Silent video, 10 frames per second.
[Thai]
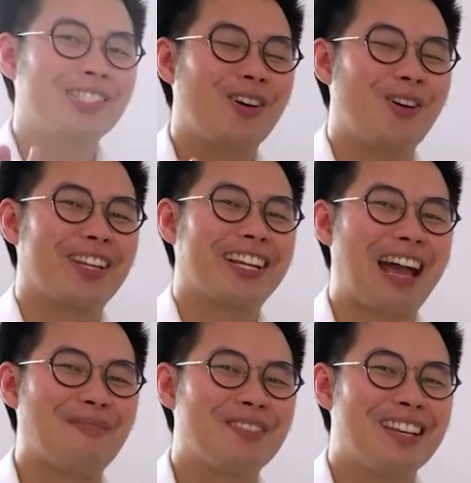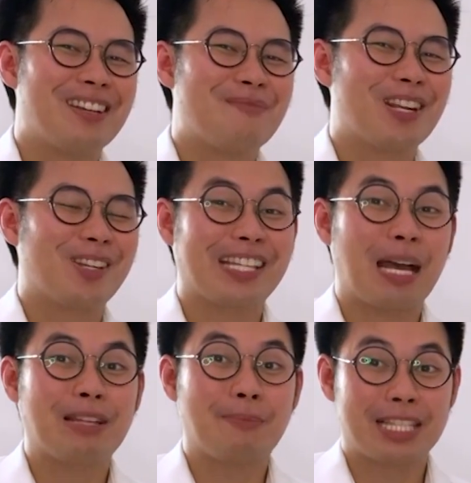อสองนะครับเมื่อเราทรา
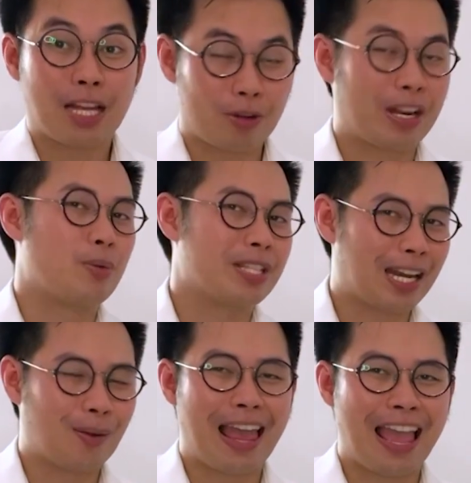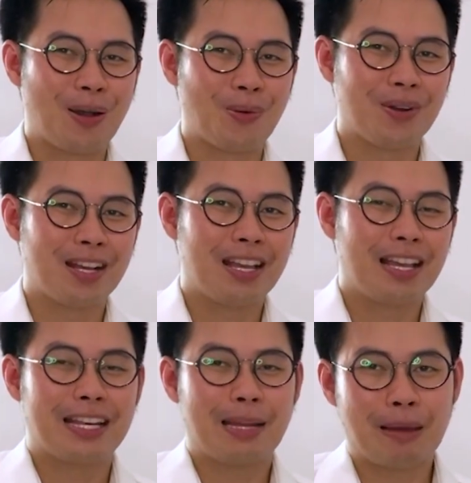บธรรมชาติของรายวิชาเราแล้ว
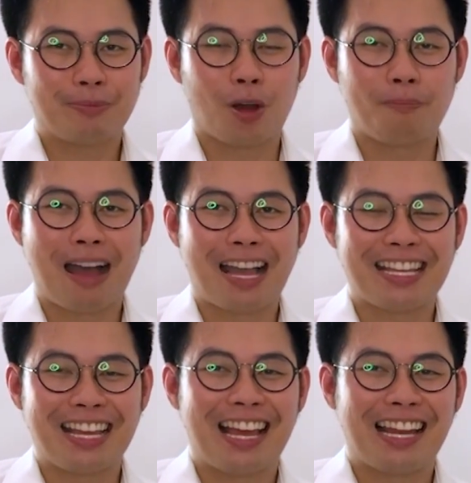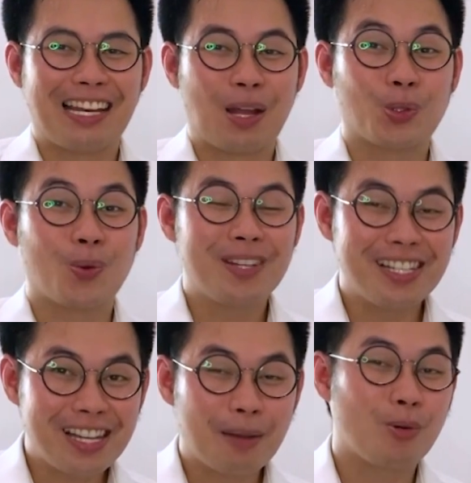ลำดับต่อไปเราต้อง
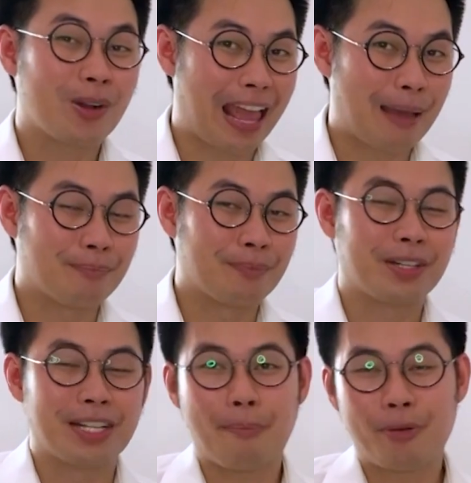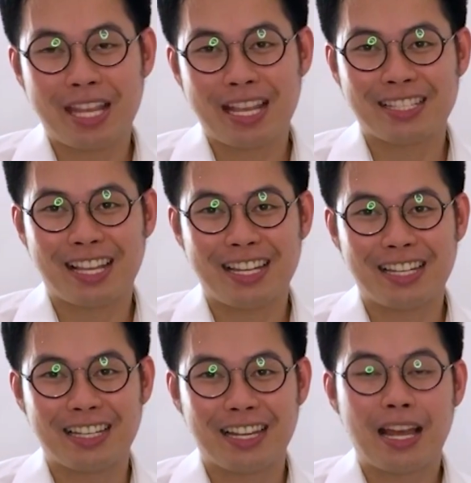เลือกโปรแกรมหรือแอปพลิเคชัน
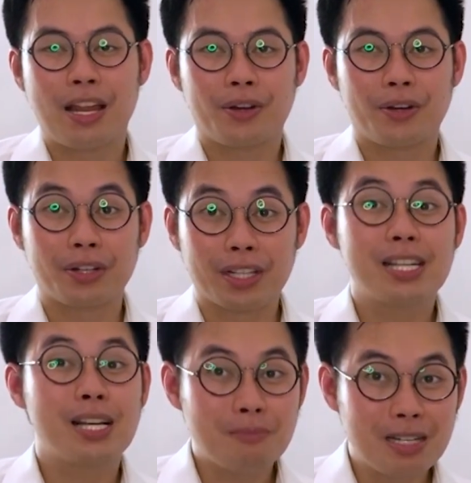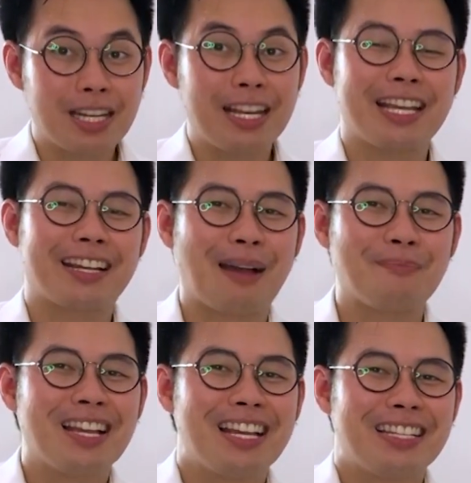หรือเครื่องมือนั่นเองครับ
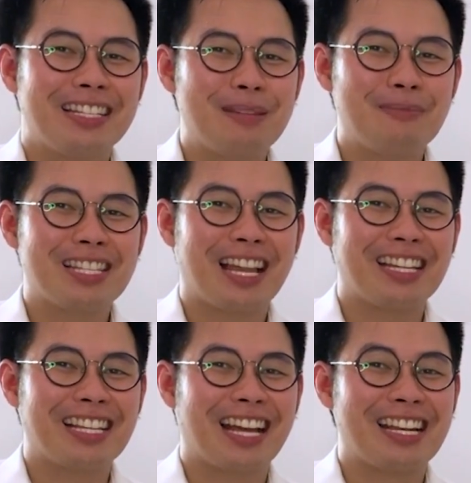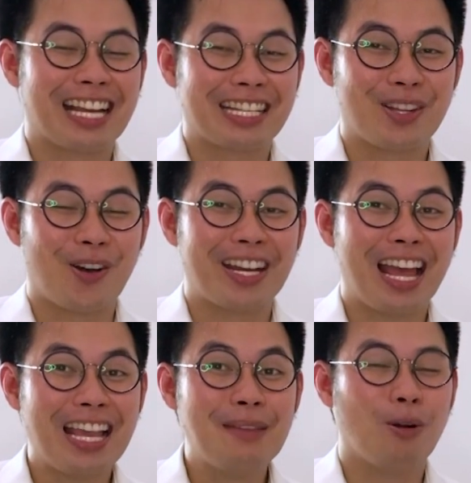ที่มาใช้ในการในการสอน
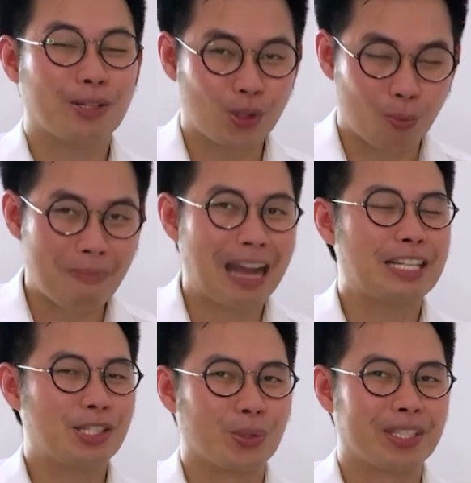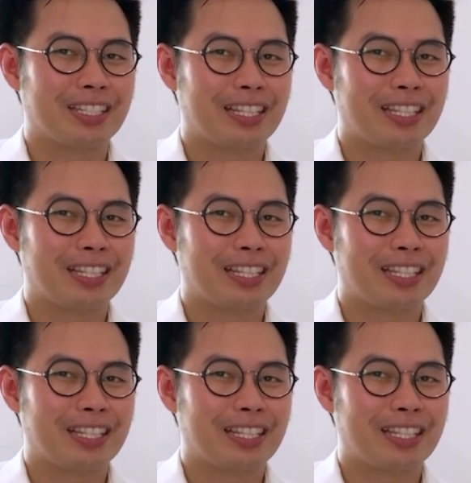ให้เหมาะสมมากที่สุด